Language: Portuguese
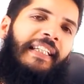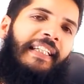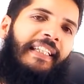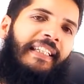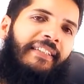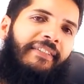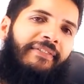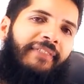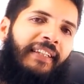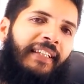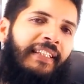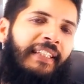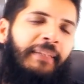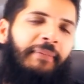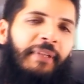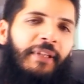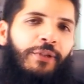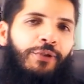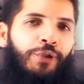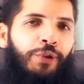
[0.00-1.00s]
é, fala
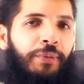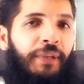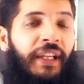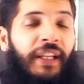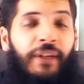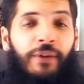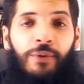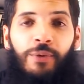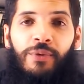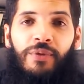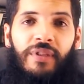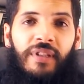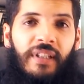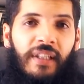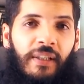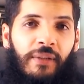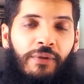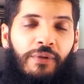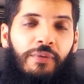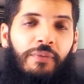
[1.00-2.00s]
também sobre os
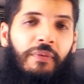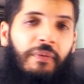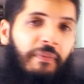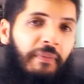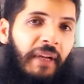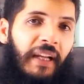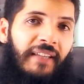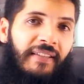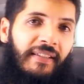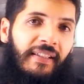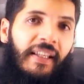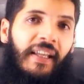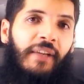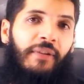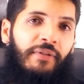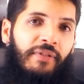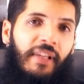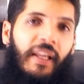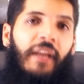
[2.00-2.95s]
hinos brasileiros,